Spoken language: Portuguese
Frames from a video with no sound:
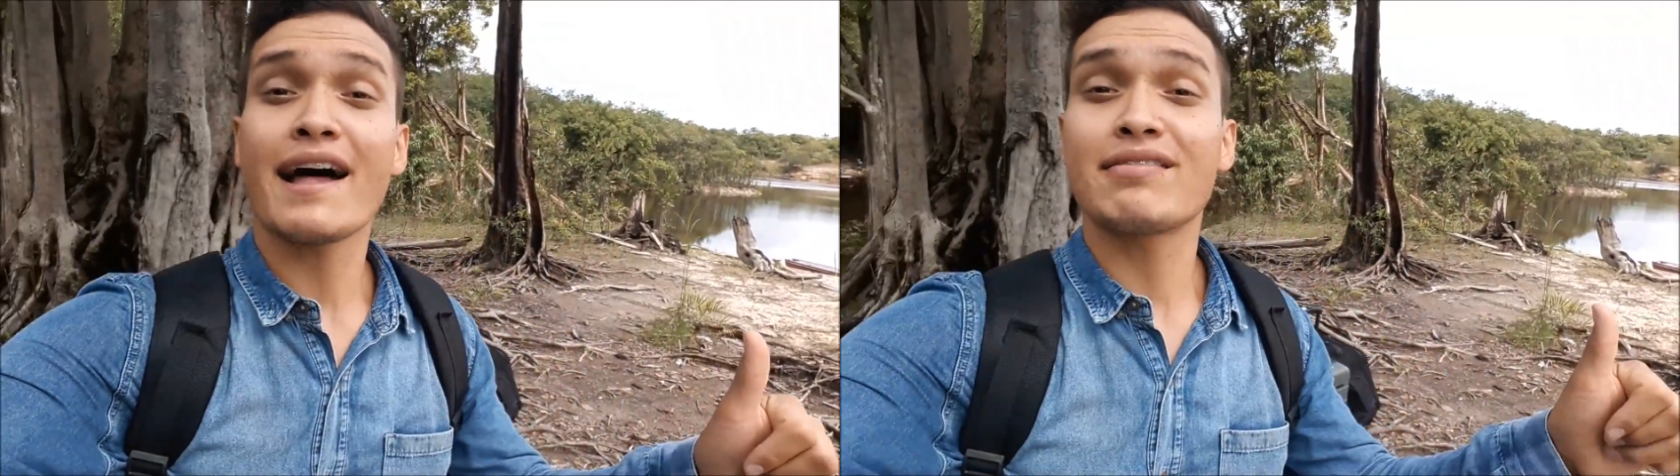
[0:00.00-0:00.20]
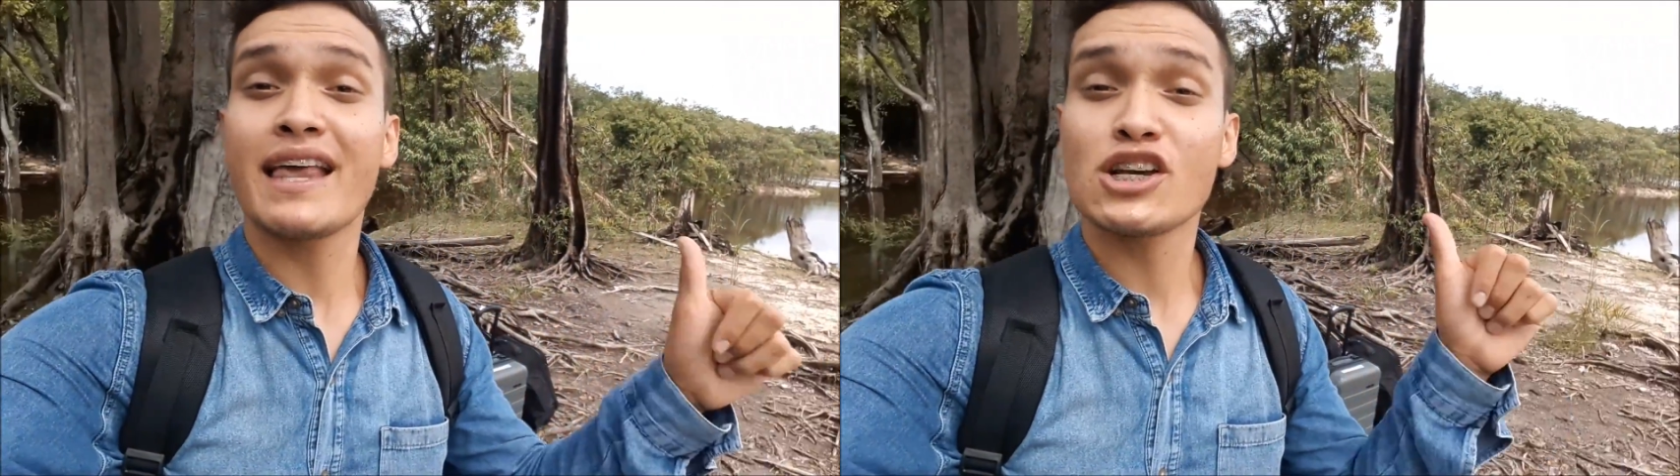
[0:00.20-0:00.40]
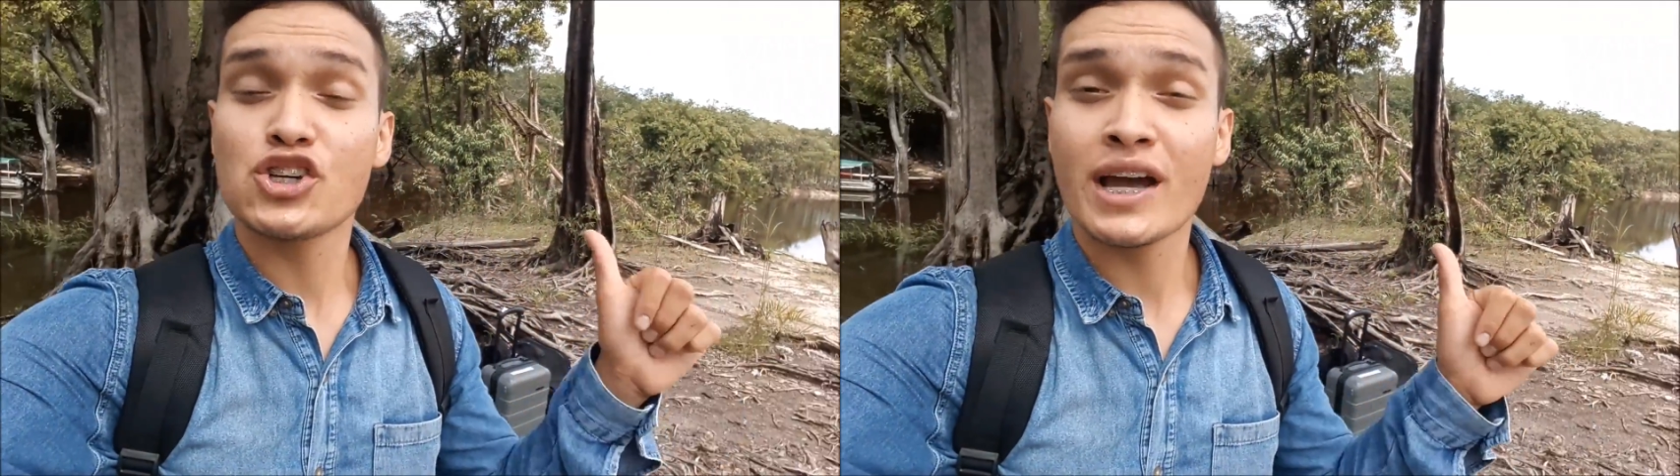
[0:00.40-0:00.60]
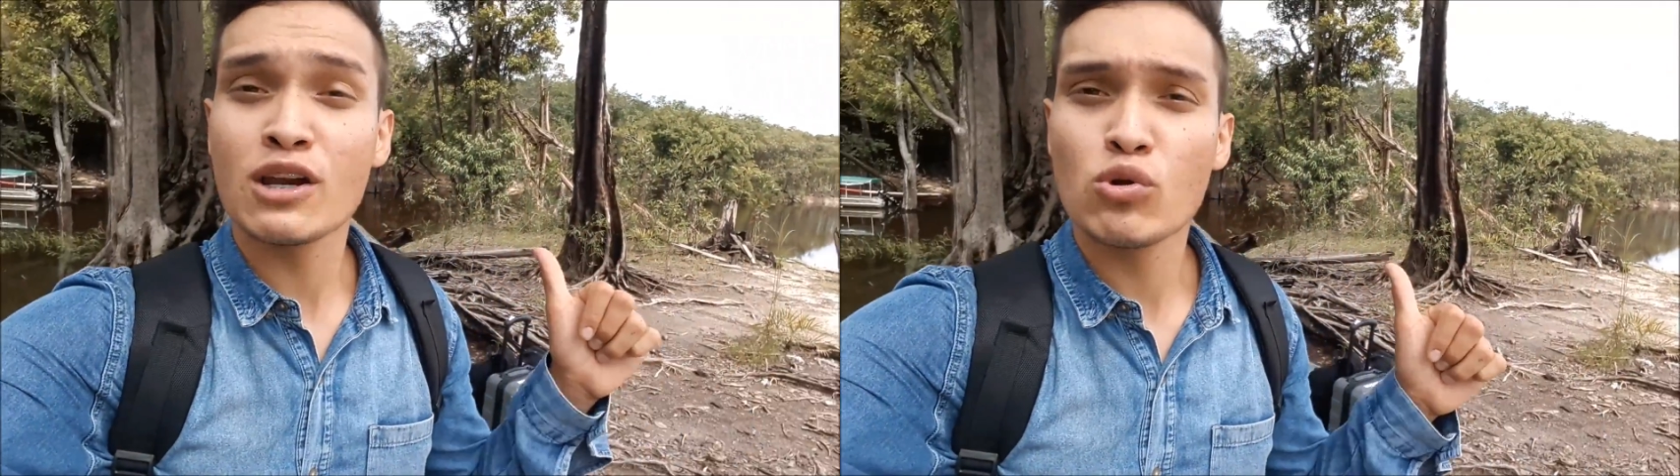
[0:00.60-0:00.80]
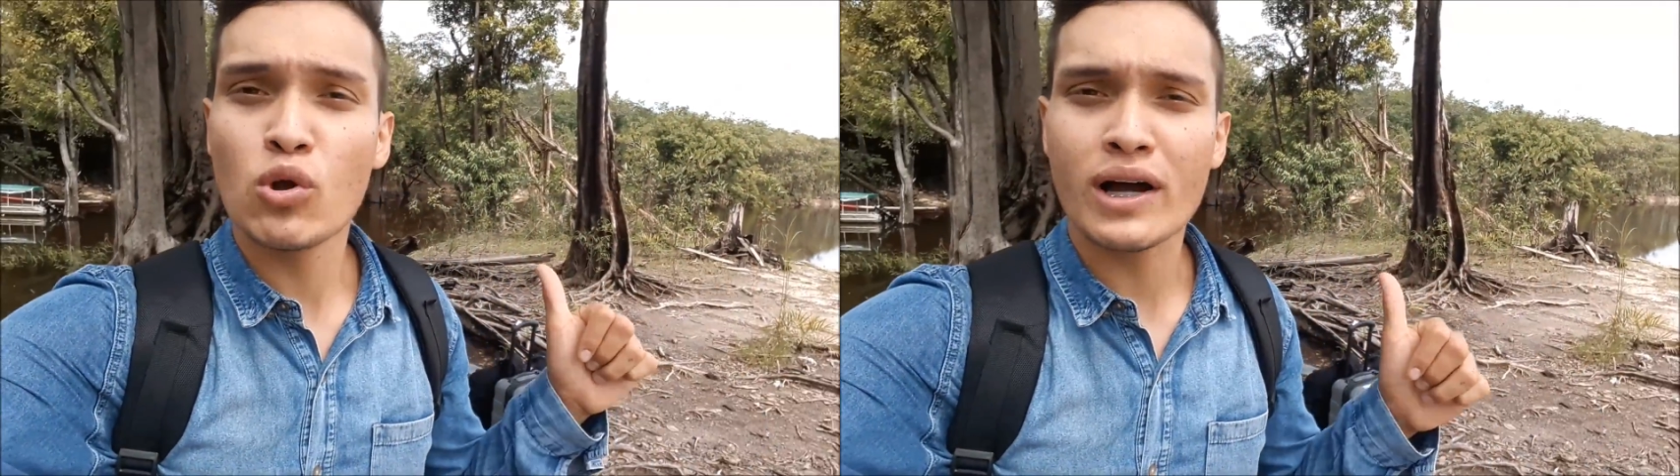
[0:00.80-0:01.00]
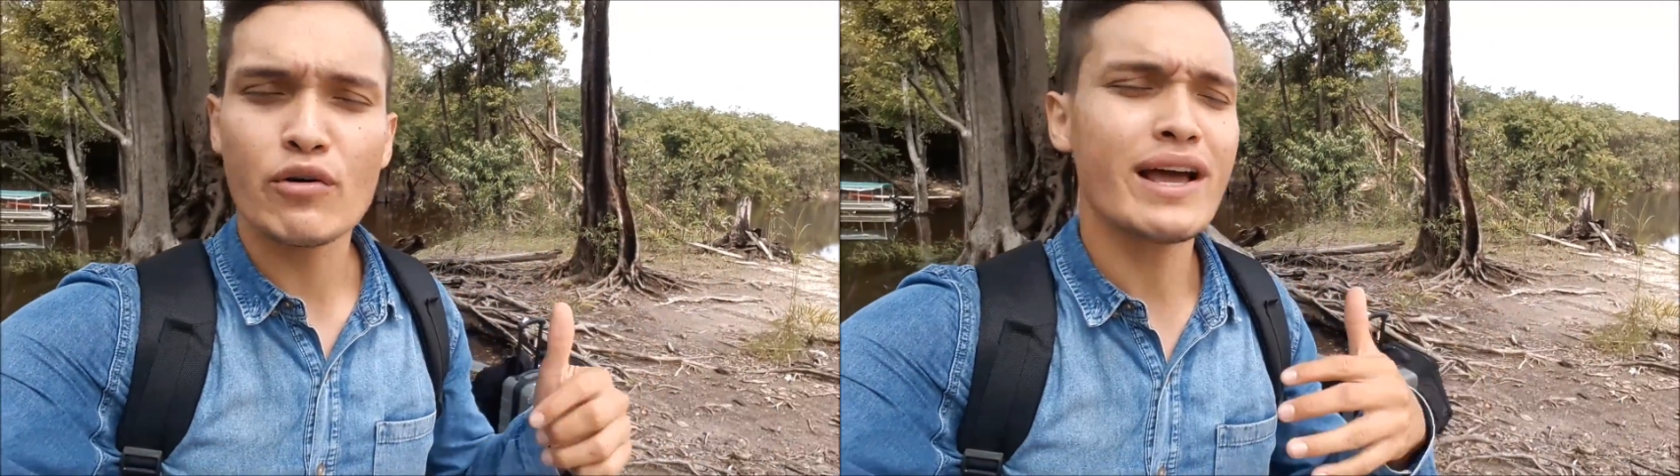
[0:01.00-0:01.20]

até chegar no local.